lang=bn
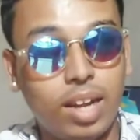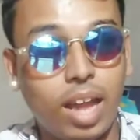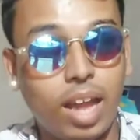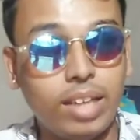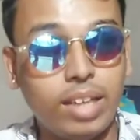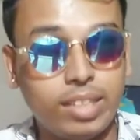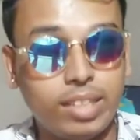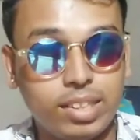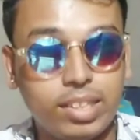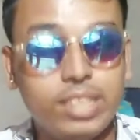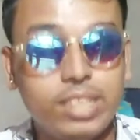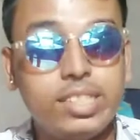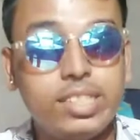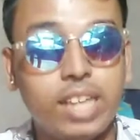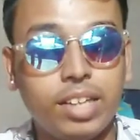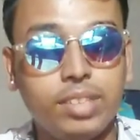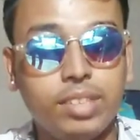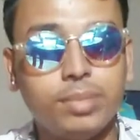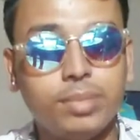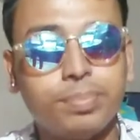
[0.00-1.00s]
লাইটের
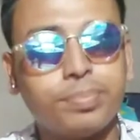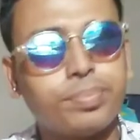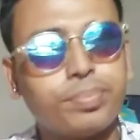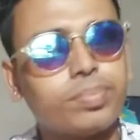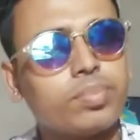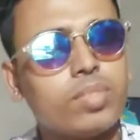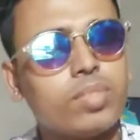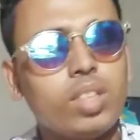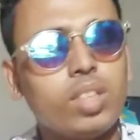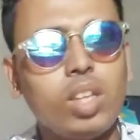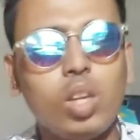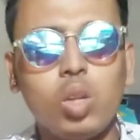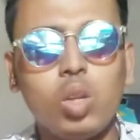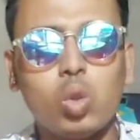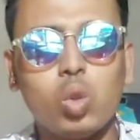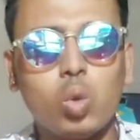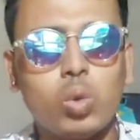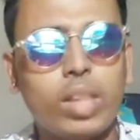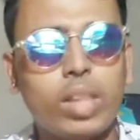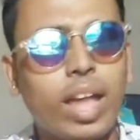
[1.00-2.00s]
ডিজাইন
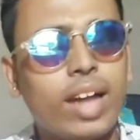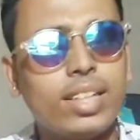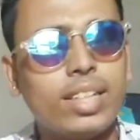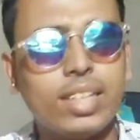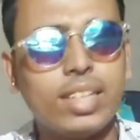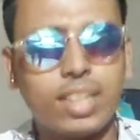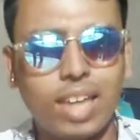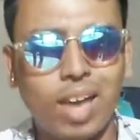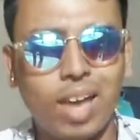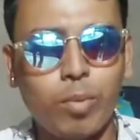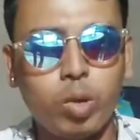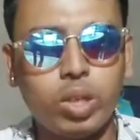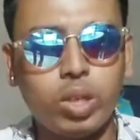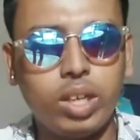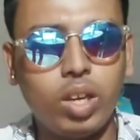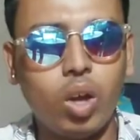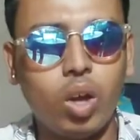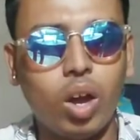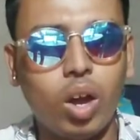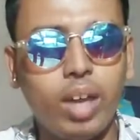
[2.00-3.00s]
তো দেখা যাক কেমন
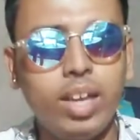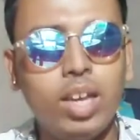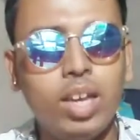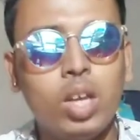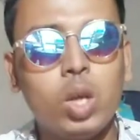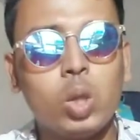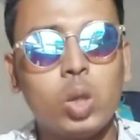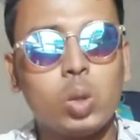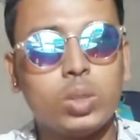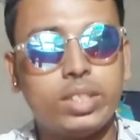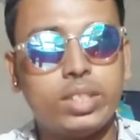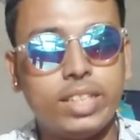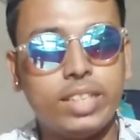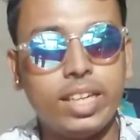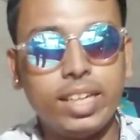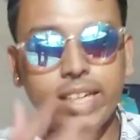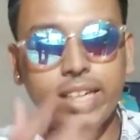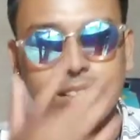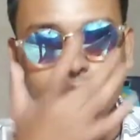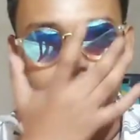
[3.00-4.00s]
কি হয় তো
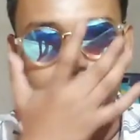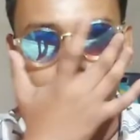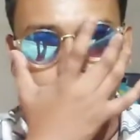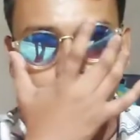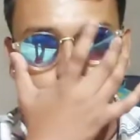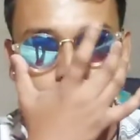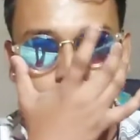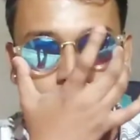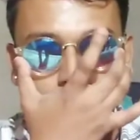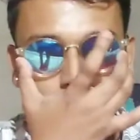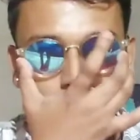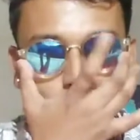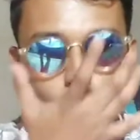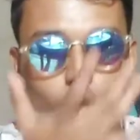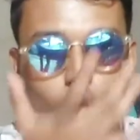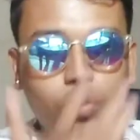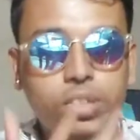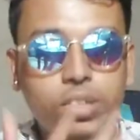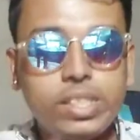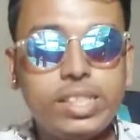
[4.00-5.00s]
চেঙ্গিসের
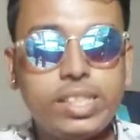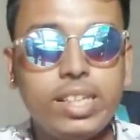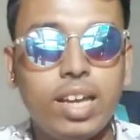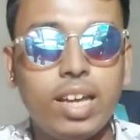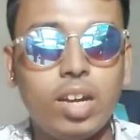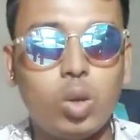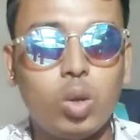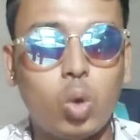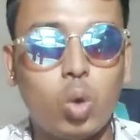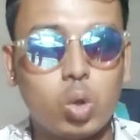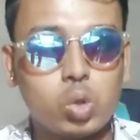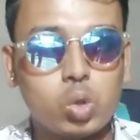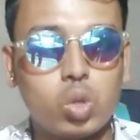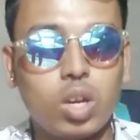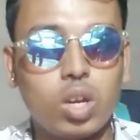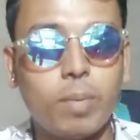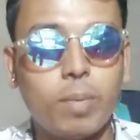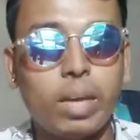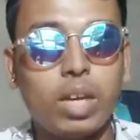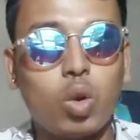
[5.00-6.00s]
অফিসিয়াল
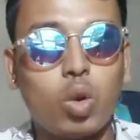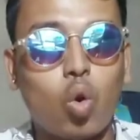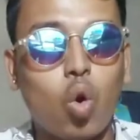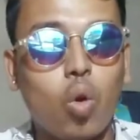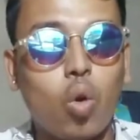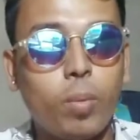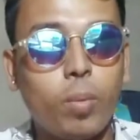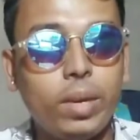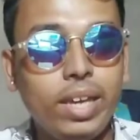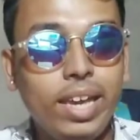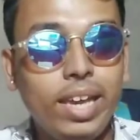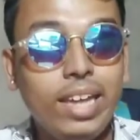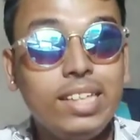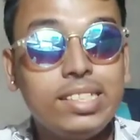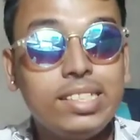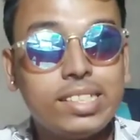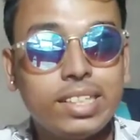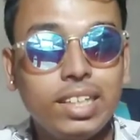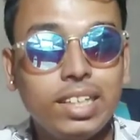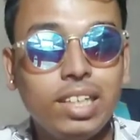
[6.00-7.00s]
ঘোষণা মানে কবে এই
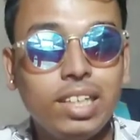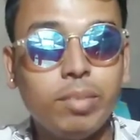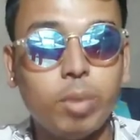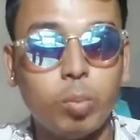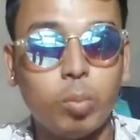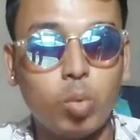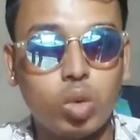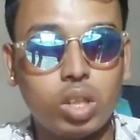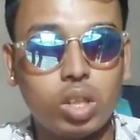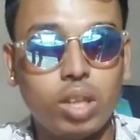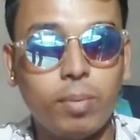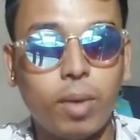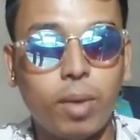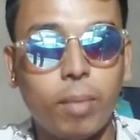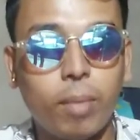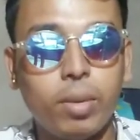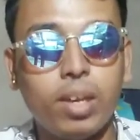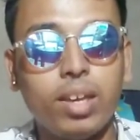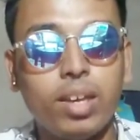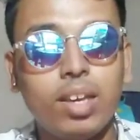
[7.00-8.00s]
সিনেমা মুক্তি
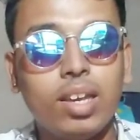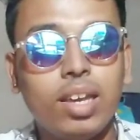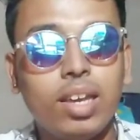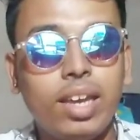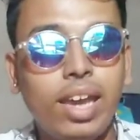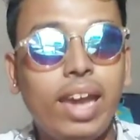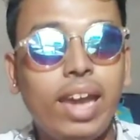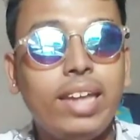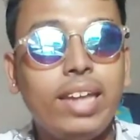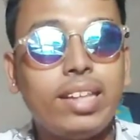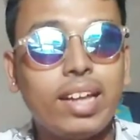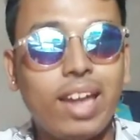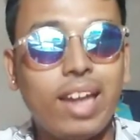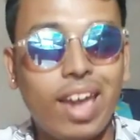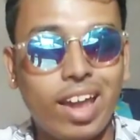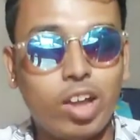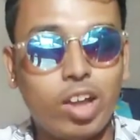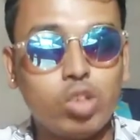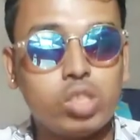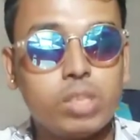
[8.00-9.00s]
পাবে এইটার
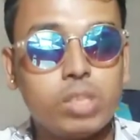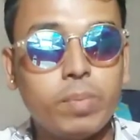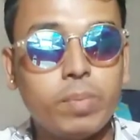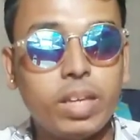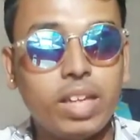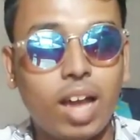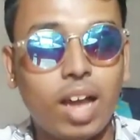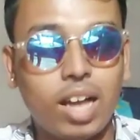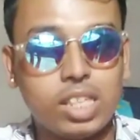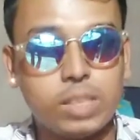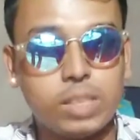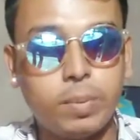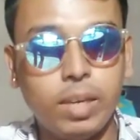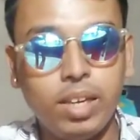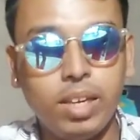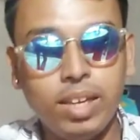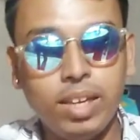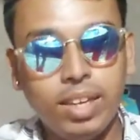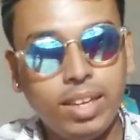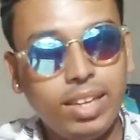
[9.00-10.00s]
অ্যানাউন্সমেন্ট আসবে
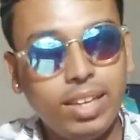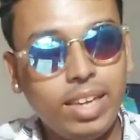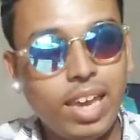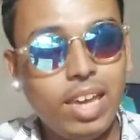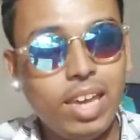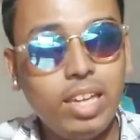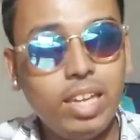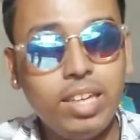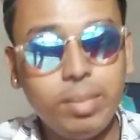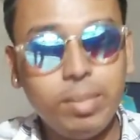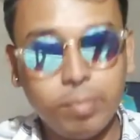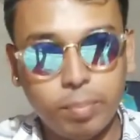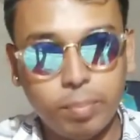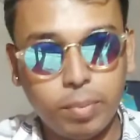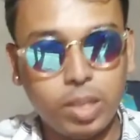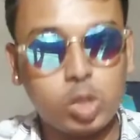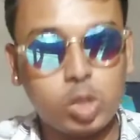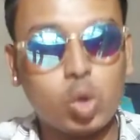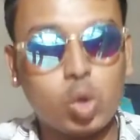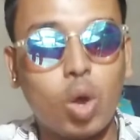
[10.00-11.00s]
এই
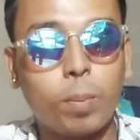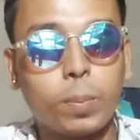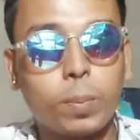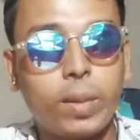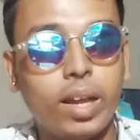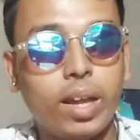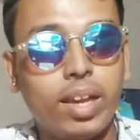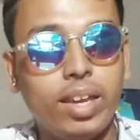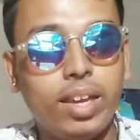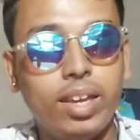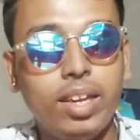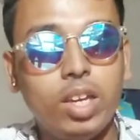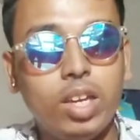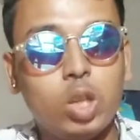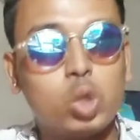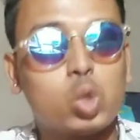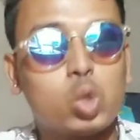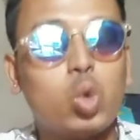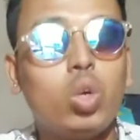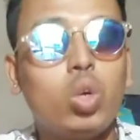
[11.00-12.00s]
মানে সপ্তাহে
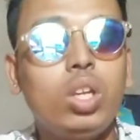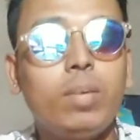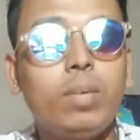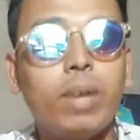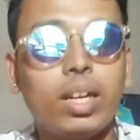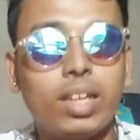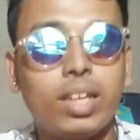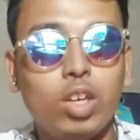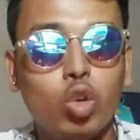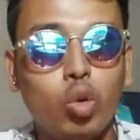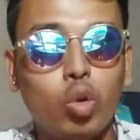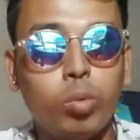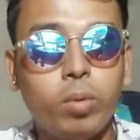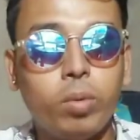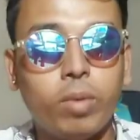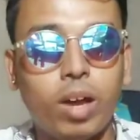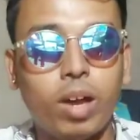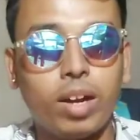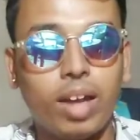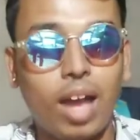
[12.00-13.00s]
শনিবার কি
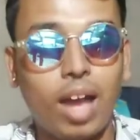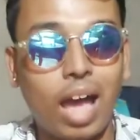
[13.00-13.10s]
রবিবার